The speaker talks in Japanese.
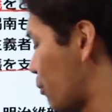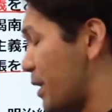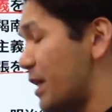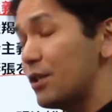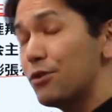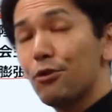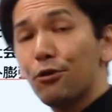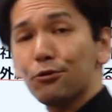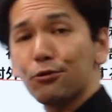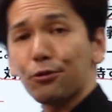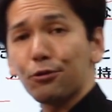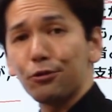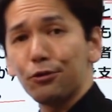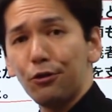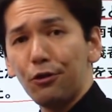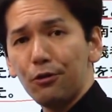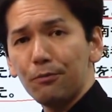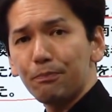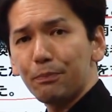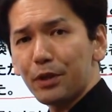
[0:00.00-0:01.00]
民道徳
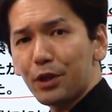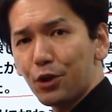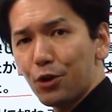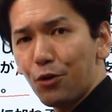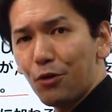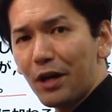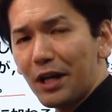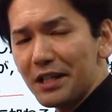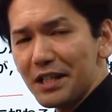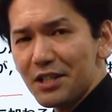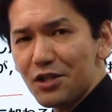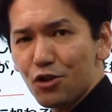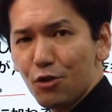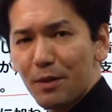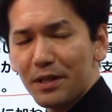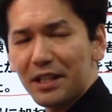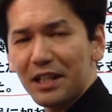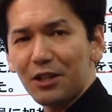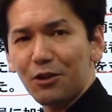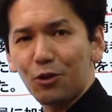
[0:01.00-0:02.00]
の強化に努
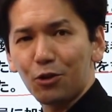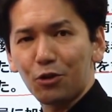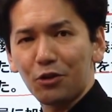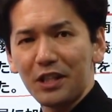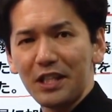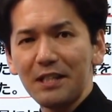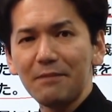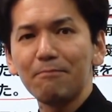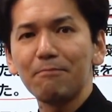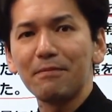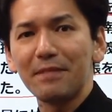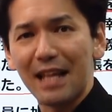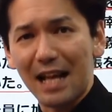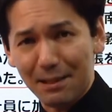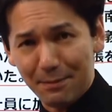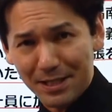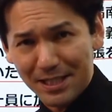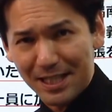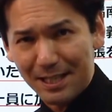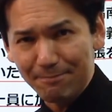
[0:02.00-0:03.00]
めていくことになり
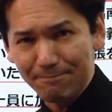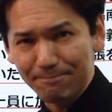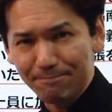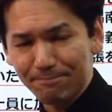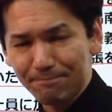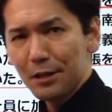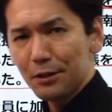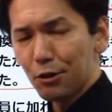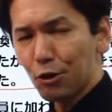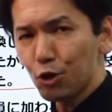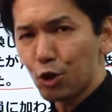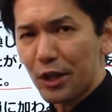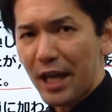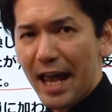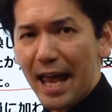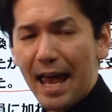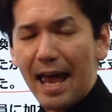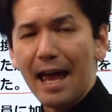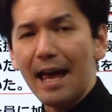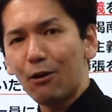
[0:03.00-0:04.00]
ました。ということ
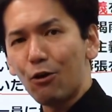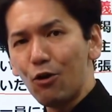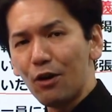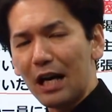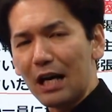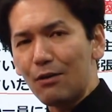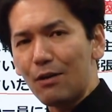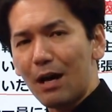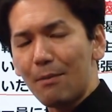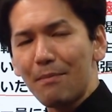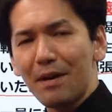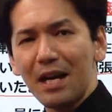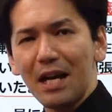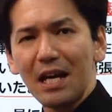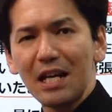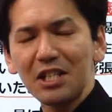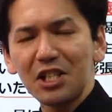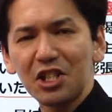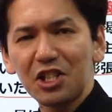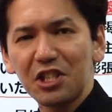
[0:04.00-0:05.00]
で、今回は
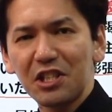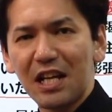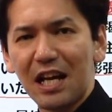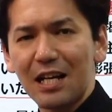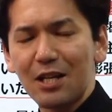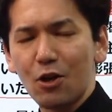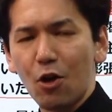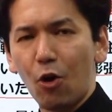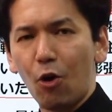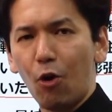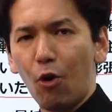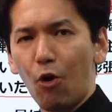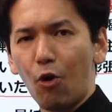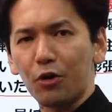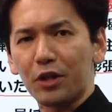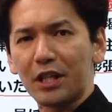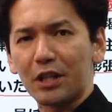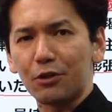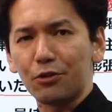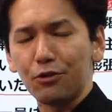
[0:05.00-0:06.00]
明治時代を大
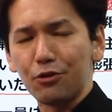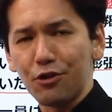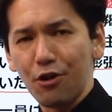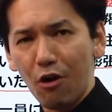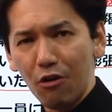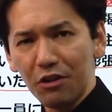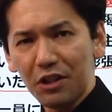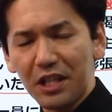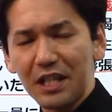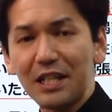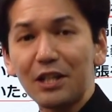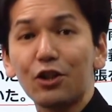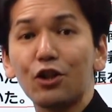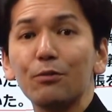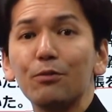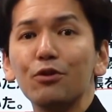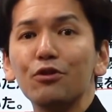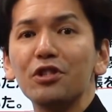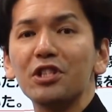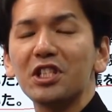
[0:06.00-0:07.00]
きく4期に区
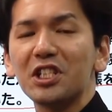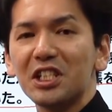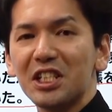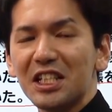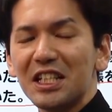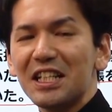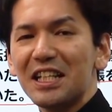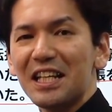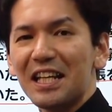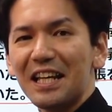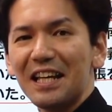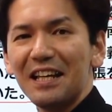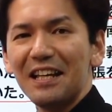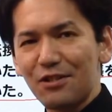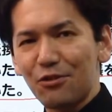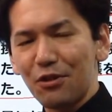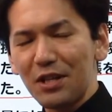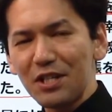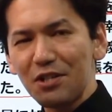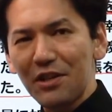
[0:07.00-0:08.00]
分し、
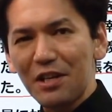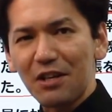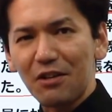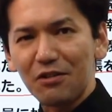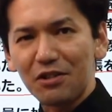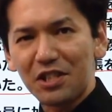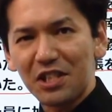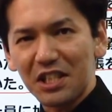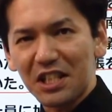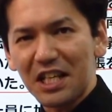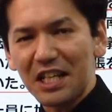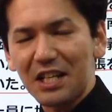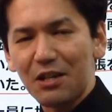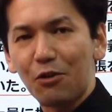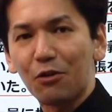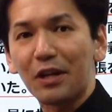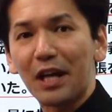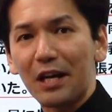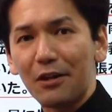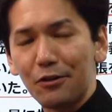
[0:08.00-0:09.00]
それぞれの時期に
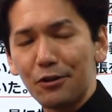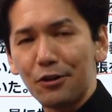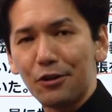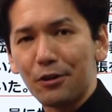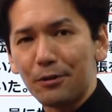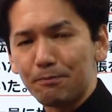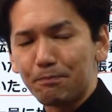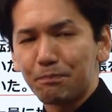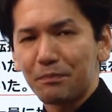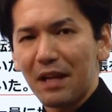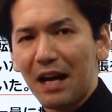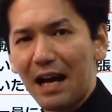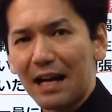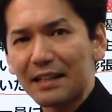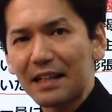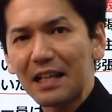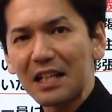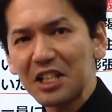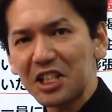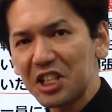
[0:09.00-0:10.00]
おける
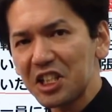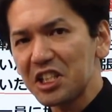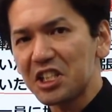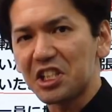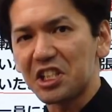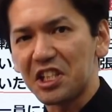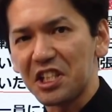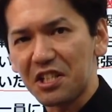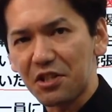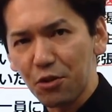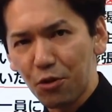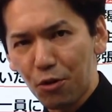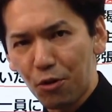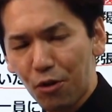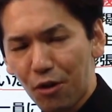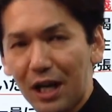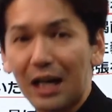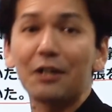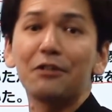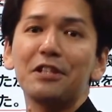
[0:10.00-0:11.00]
新しい思想を
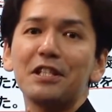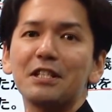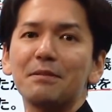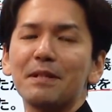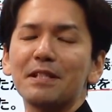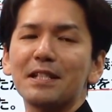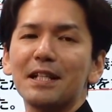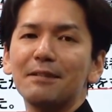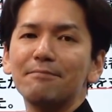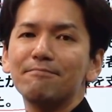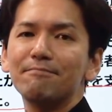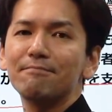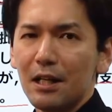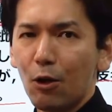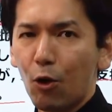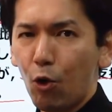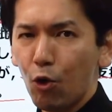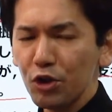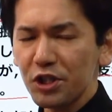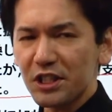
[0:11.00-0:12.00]
確認しました。
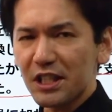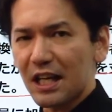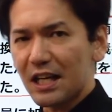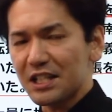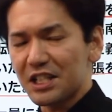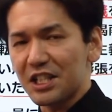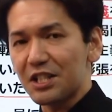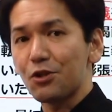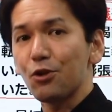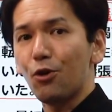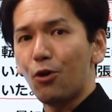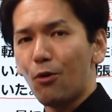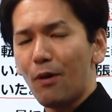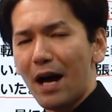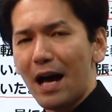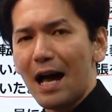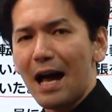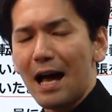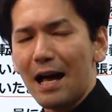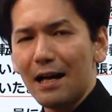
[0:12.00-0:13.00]
こうした思想
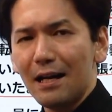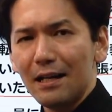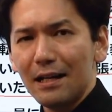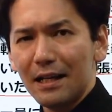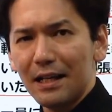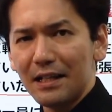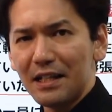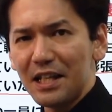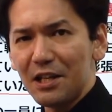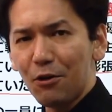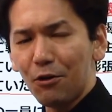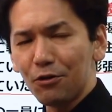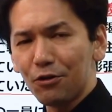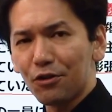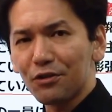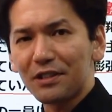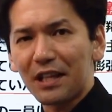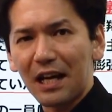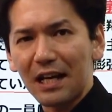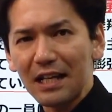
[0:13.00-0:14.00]
は、日本の
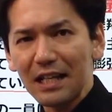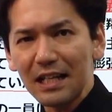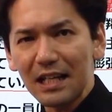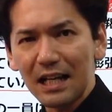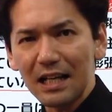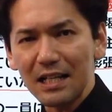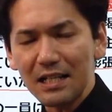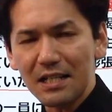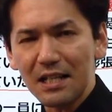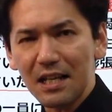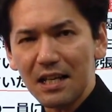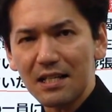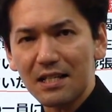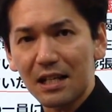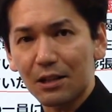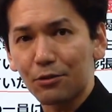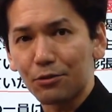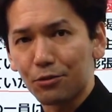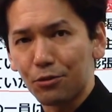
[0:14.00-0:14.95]
対外政策